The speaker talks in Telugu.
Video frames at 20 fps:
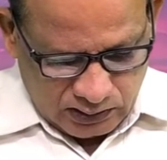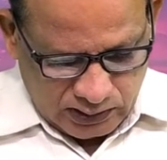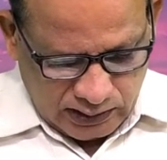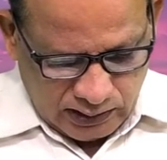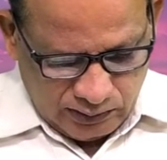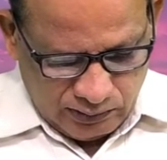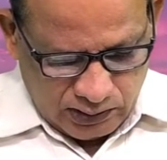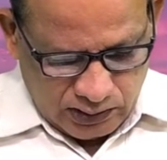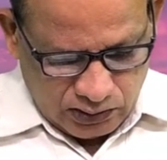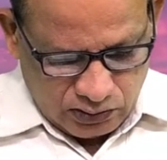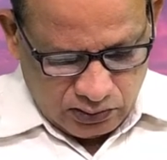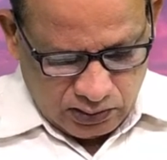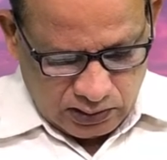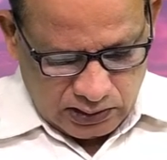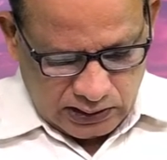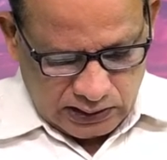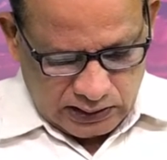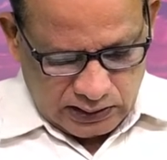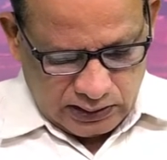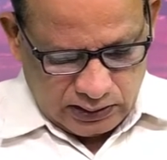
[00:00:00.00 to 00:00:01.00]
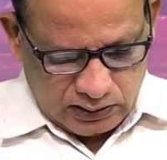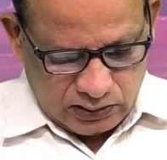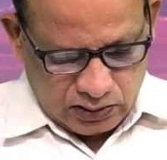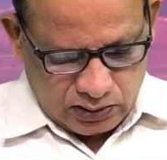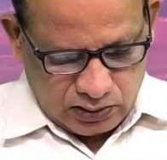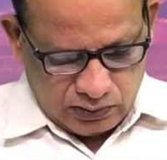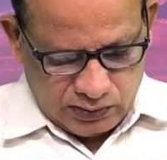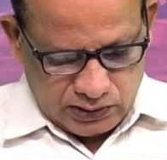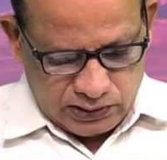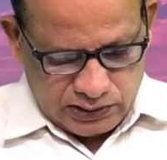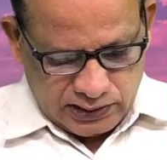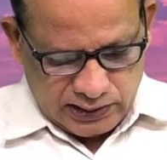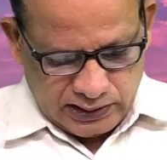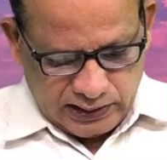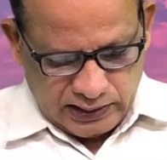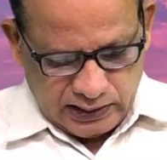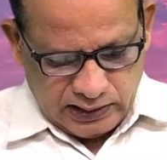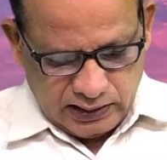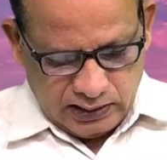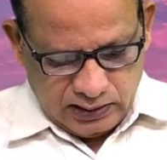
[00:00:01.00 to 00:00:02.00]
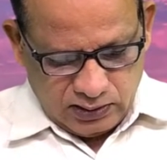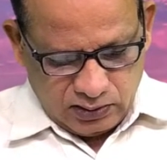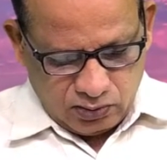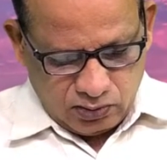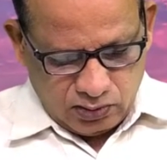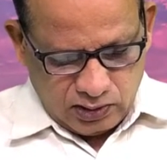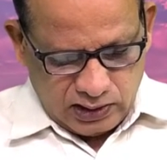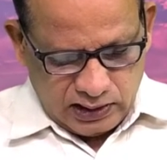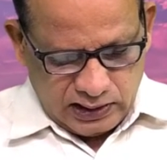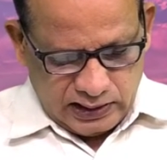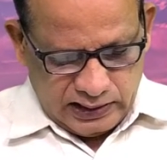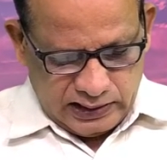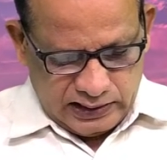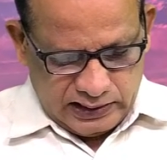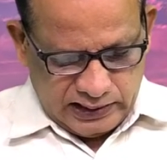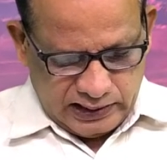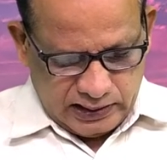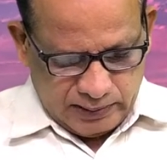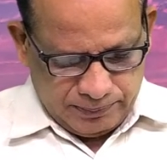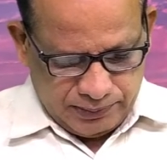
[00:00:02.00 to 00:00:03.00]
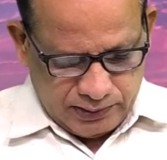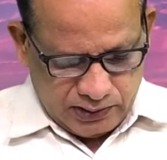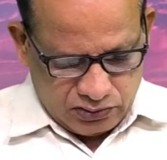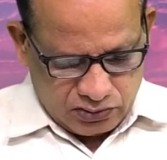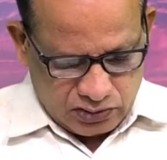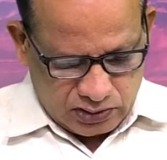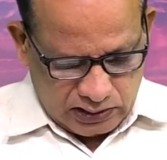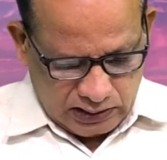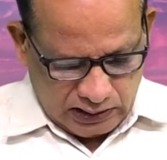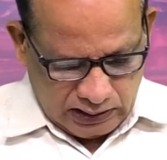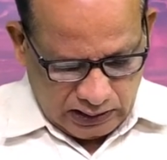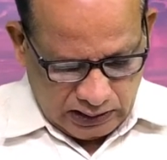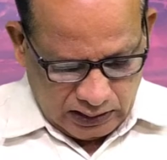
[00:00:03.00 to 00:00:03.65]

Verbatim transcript: దేవుని దూత అతని ఎద్దుకు వచ్చి కొర్నేలి అని పిలుచుట